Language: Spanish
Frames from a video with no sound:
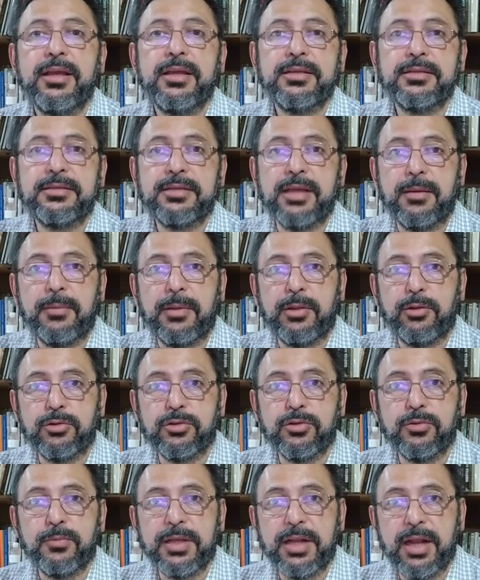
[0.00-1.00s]
Salvador
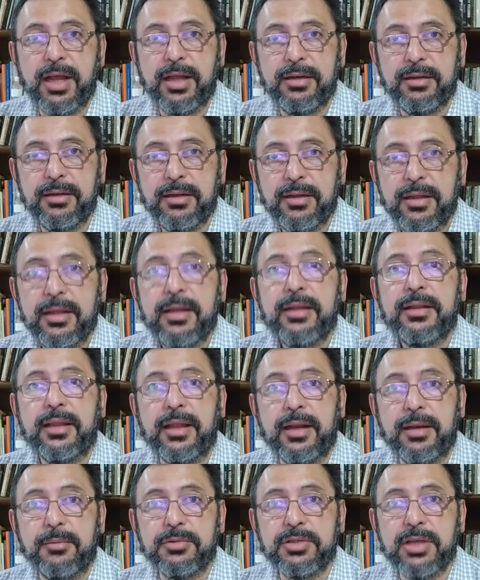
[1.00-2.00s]
Subirán.
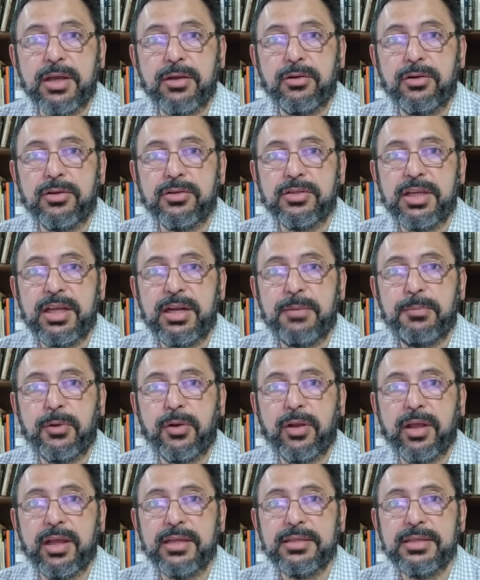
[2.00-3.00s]
Tenemos que conocer
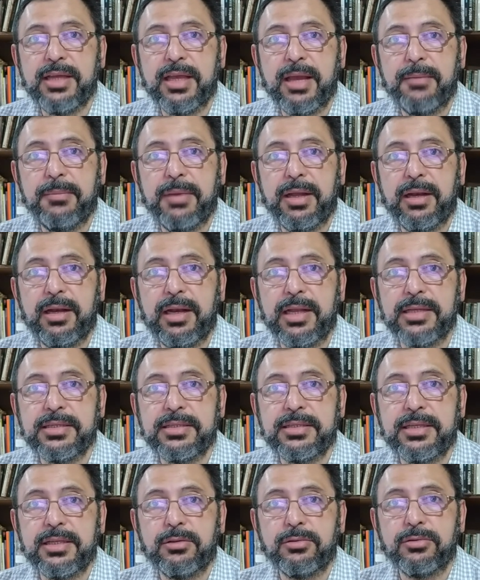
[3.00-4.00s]
por qué se llaman las
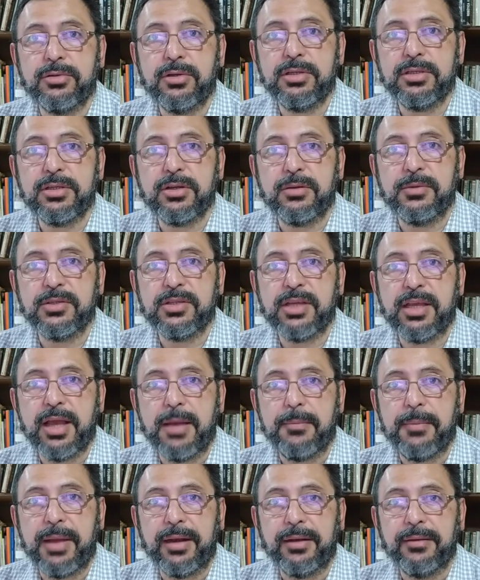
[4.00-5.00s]
instituciones como se
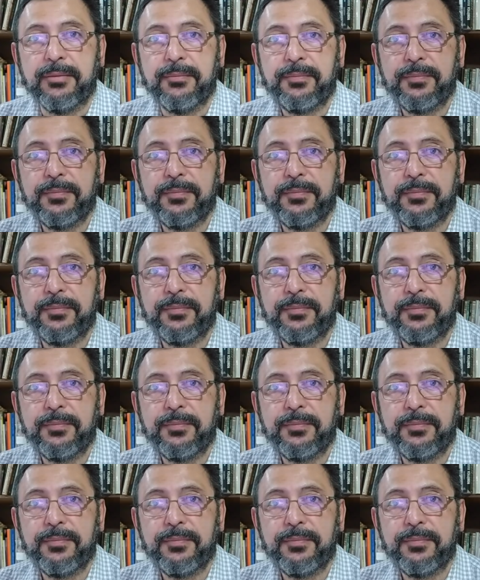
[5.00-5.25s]
llaman.